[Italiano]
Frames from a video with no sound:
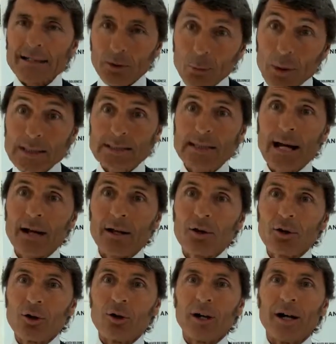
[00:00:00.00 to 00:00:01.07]
se
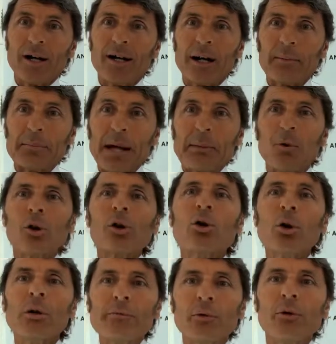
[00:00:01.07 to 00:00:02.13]
quest'anno abbiamo il
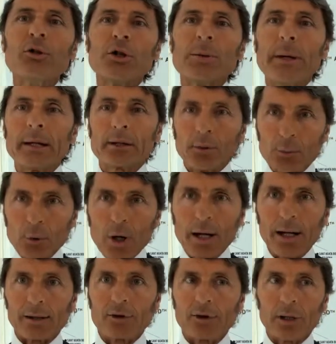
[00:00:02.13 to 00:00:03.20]
coinvolgimento più
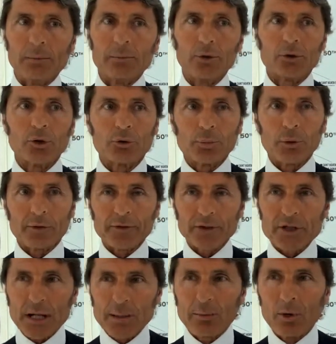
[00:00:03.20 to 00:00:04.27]
alto nel motorsport.
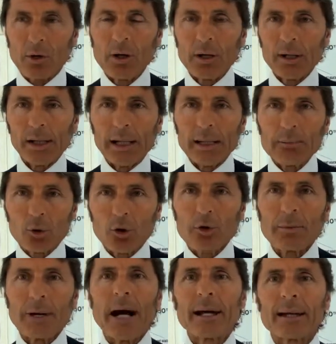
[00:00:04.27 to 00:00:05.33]
Facciamo i
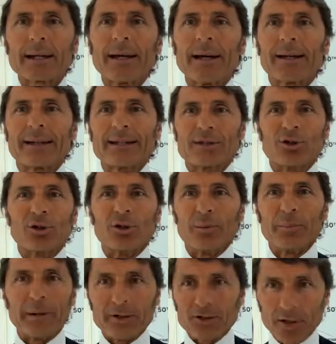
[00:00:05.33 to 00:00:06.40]
monomarca che
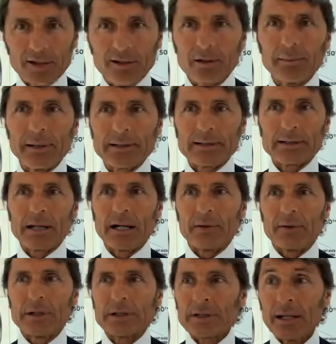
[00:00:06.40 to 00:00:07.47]
sono per gentleman's
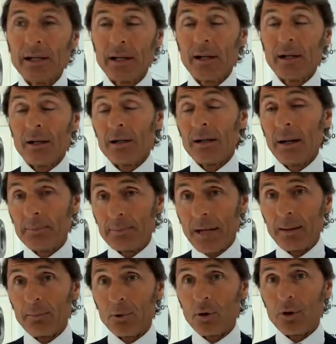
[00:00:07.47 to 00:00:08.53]
drivers,
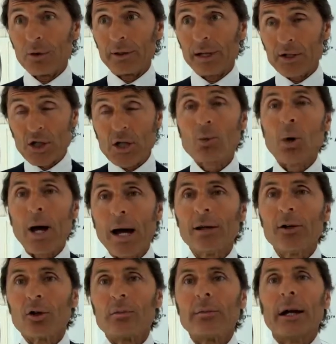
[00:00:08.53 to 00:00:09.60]
abbiamo da 5
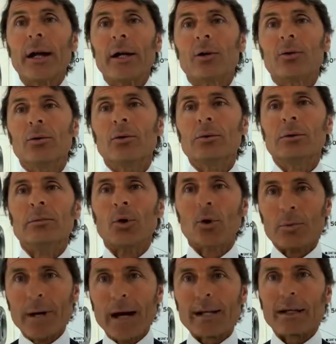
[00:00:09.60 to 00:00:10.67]
anni ormai un
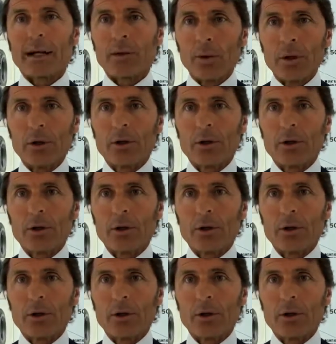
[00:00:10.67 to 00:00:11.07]
monomarca qui in